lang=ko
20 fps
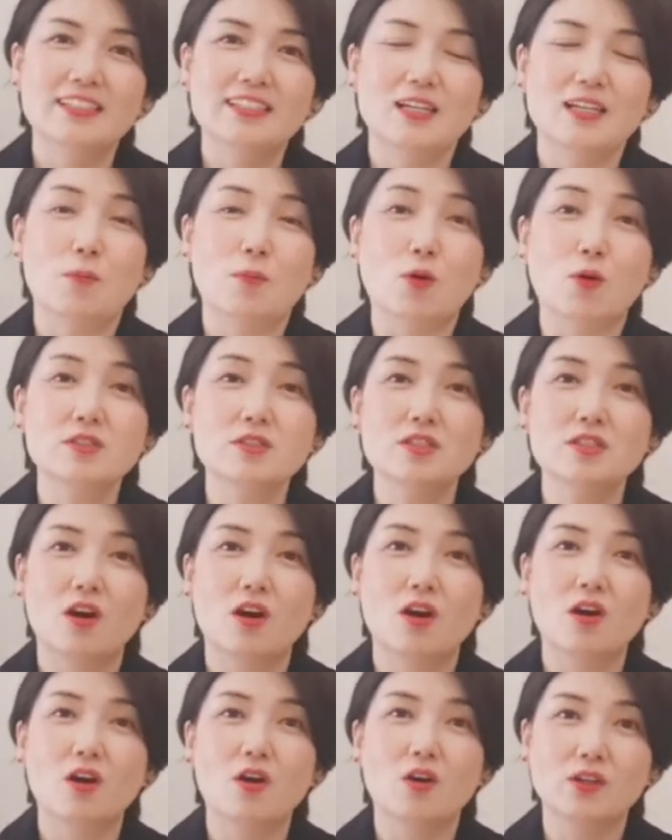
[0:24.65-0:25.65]
자,
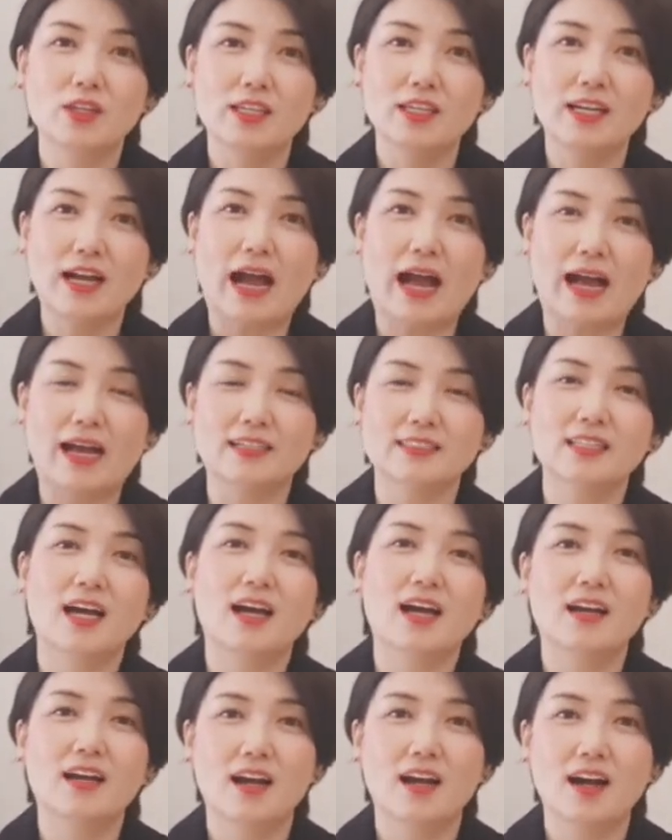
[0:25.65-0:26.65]
먼저 이
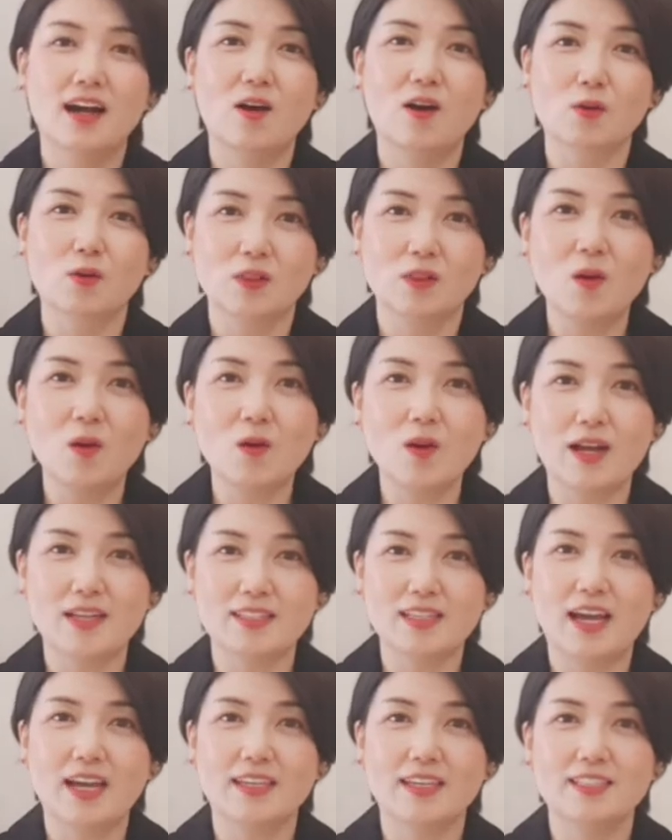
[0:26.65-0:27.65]
가사가 어떤
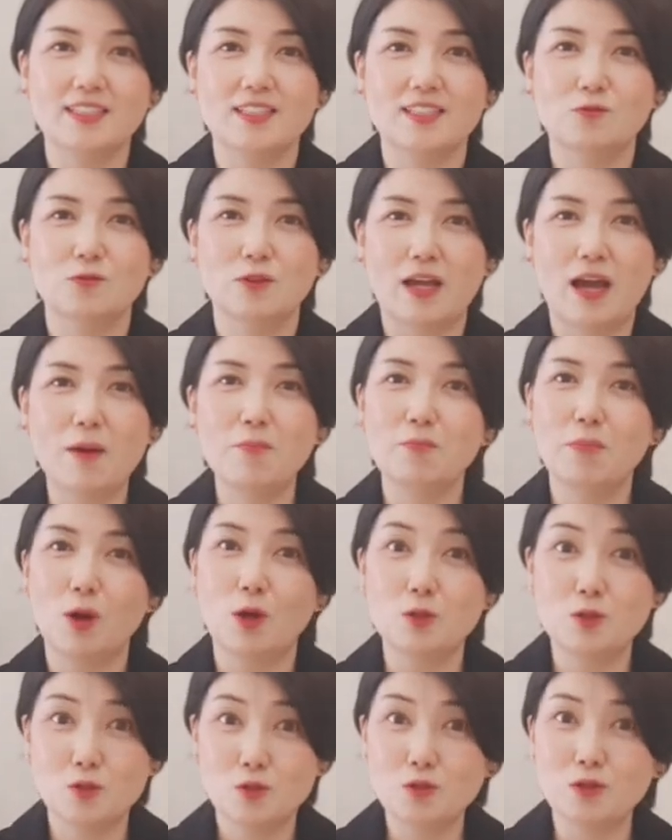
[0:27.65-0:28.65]
가사인지 우리
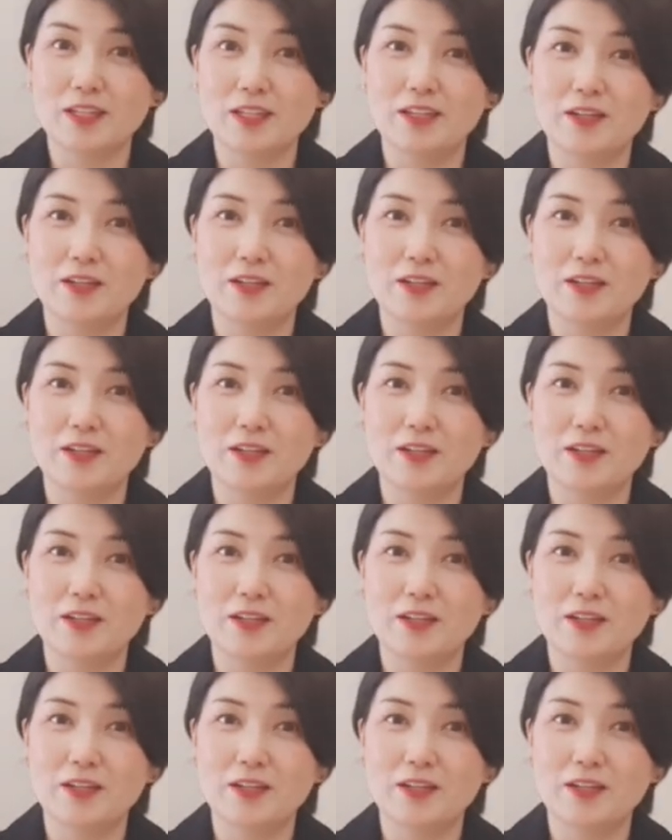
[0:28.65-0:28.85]
한번 쭉